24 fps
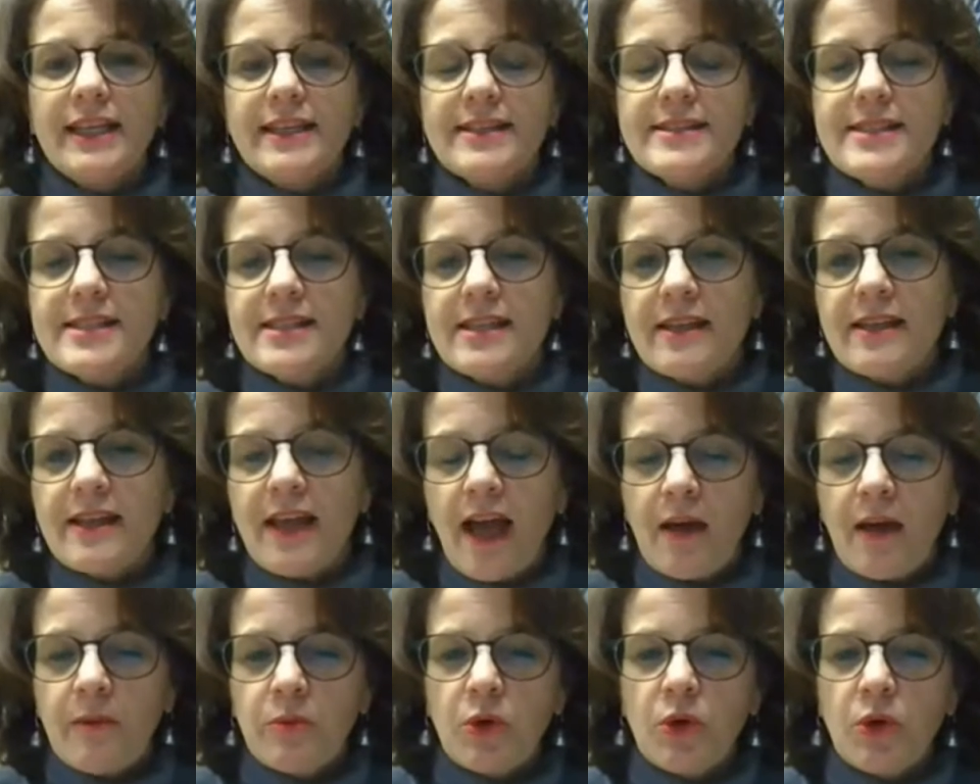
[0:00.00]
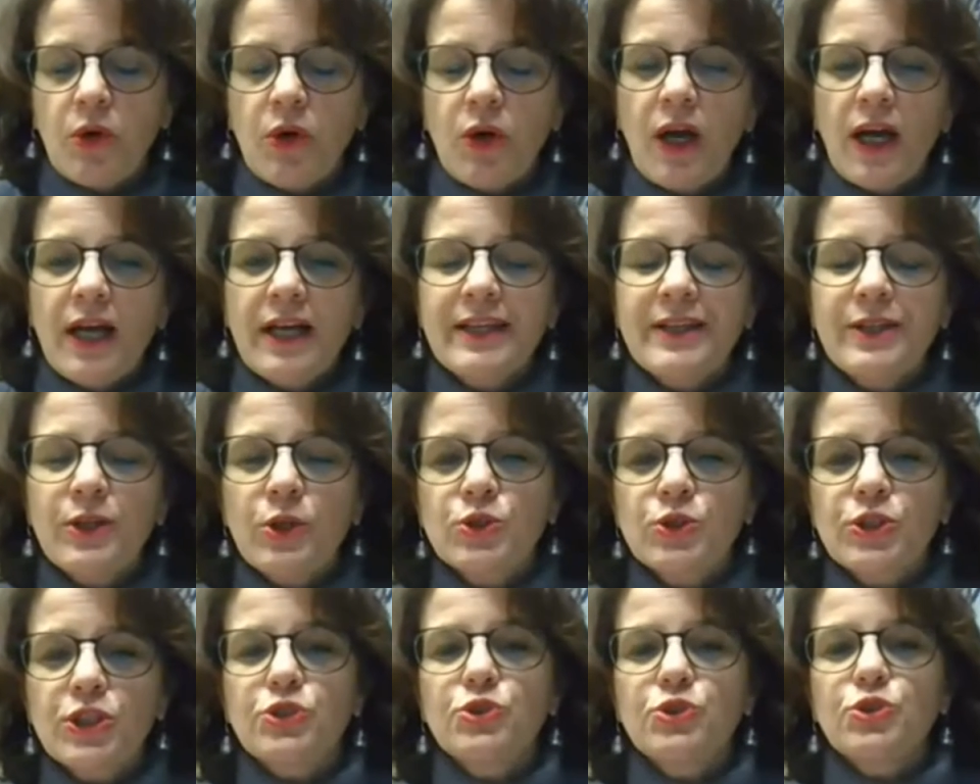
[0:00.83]
le insegniamo ai
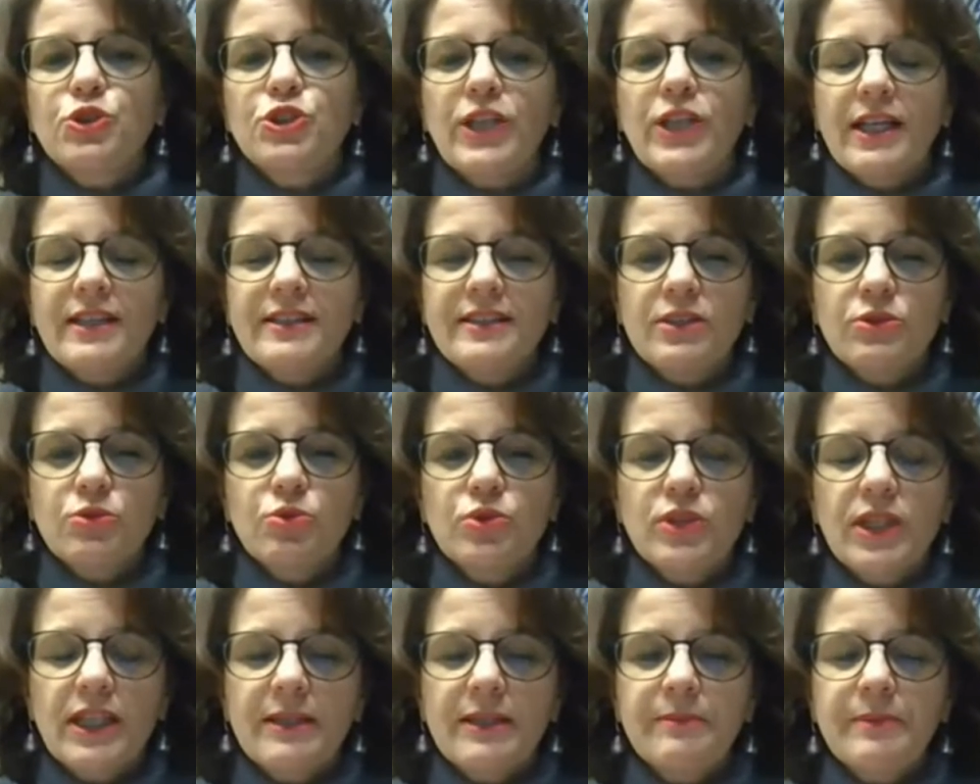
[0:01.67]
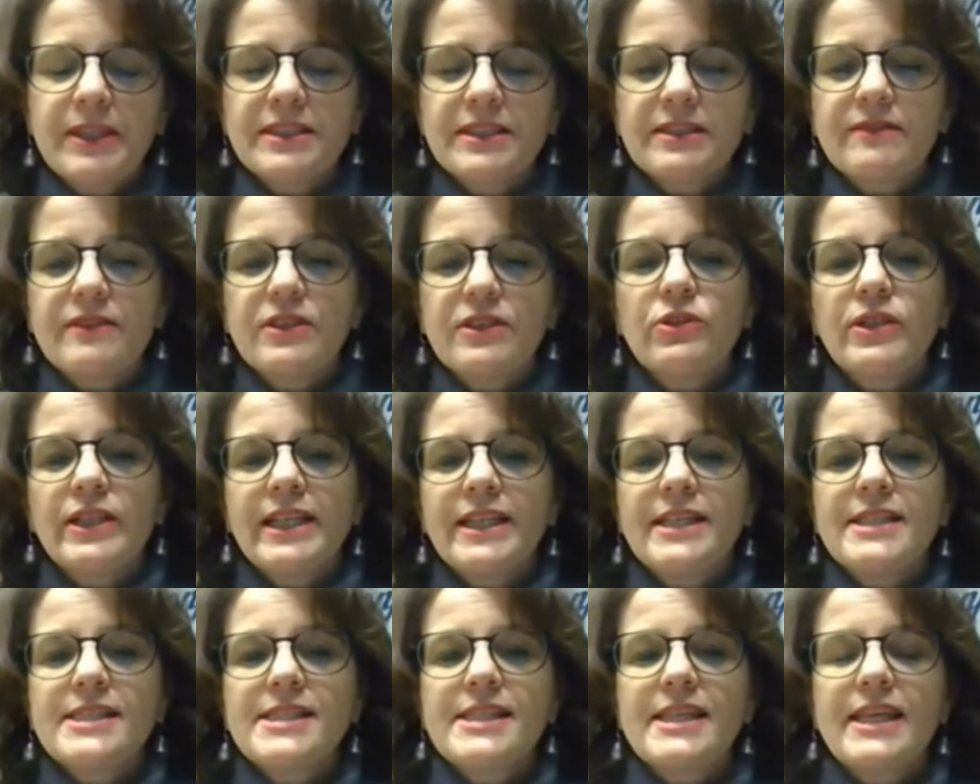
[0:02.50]
nostri associati, a tutte le imprese
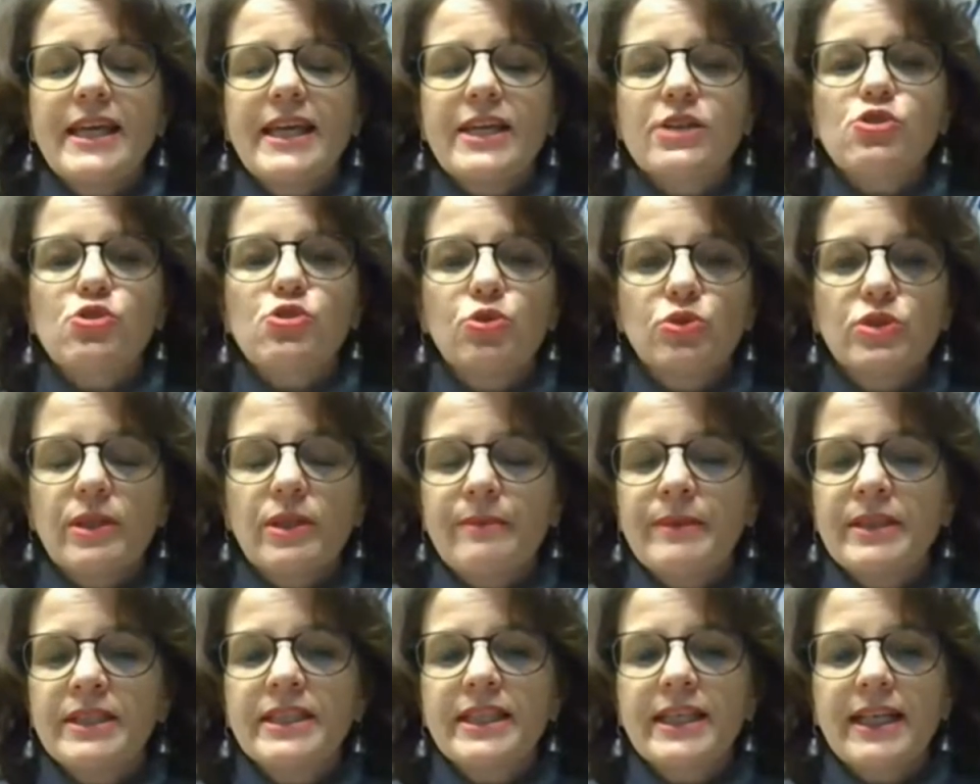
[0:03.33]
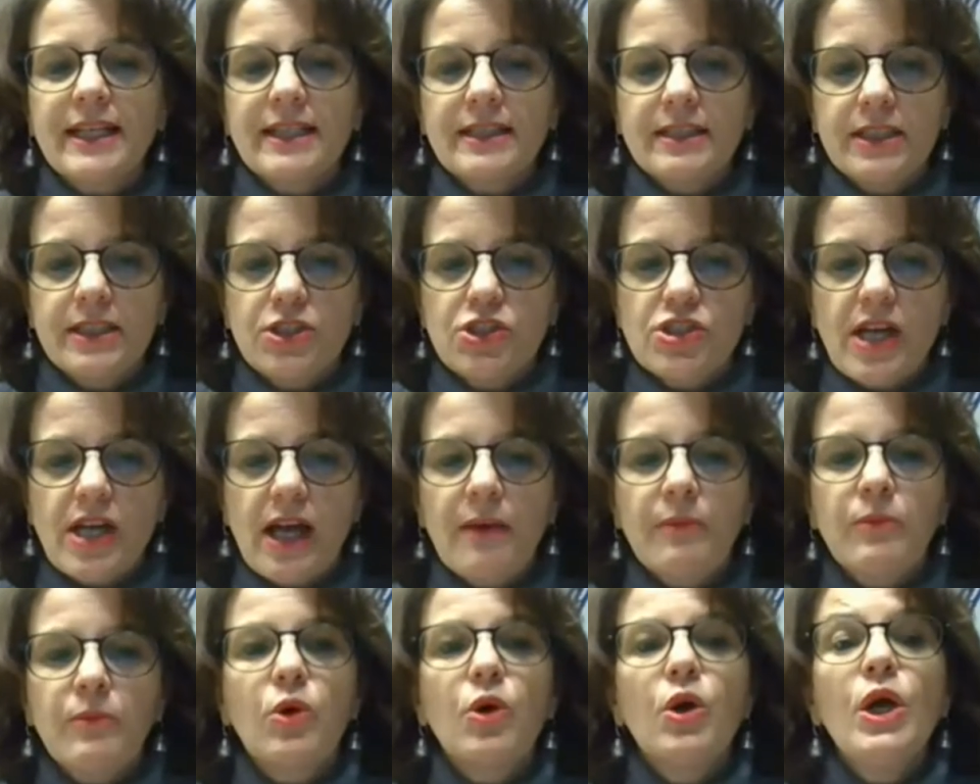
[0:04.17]
veronesi e assolutamente
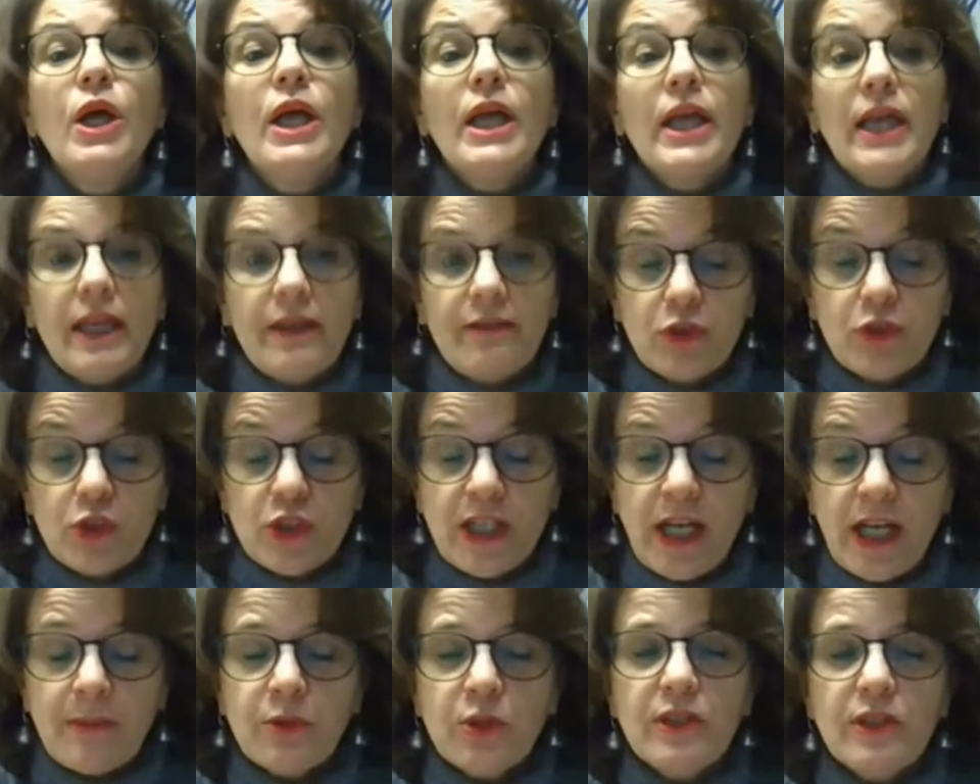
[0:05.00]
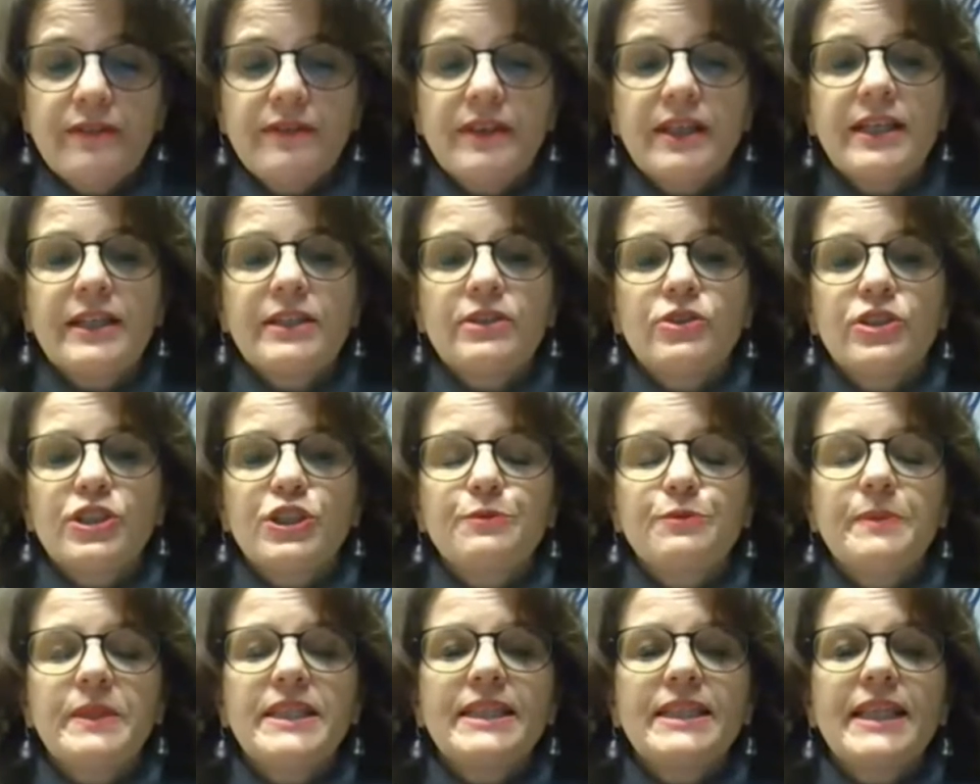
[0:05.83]
caldeggiamo e vogliamo che vengano
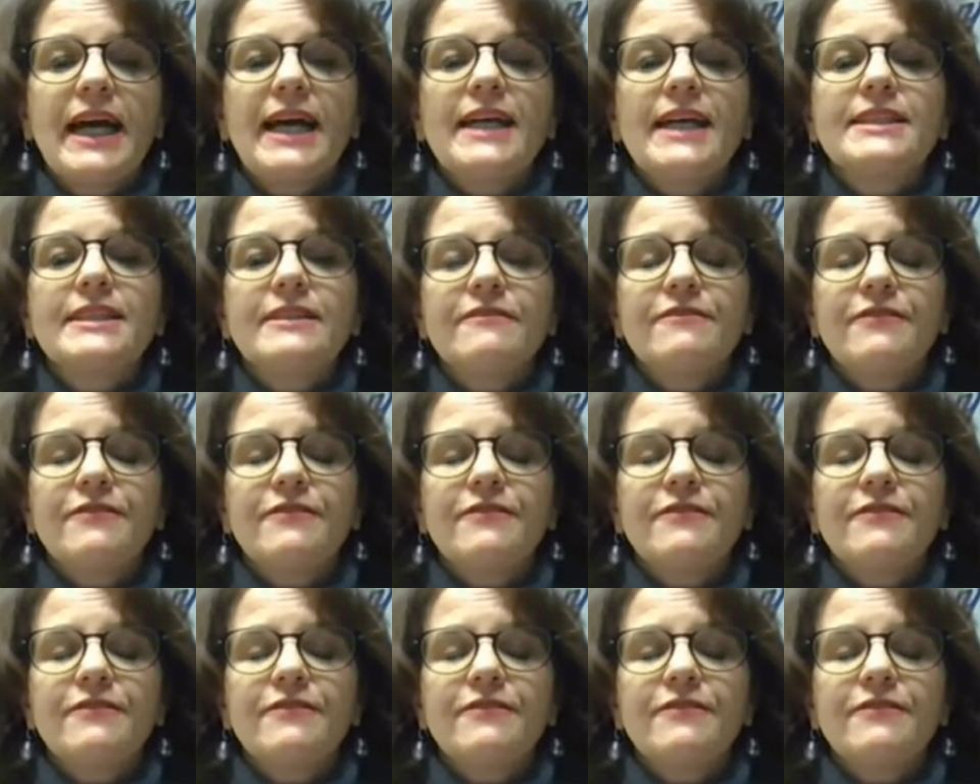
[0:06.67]
rispettate.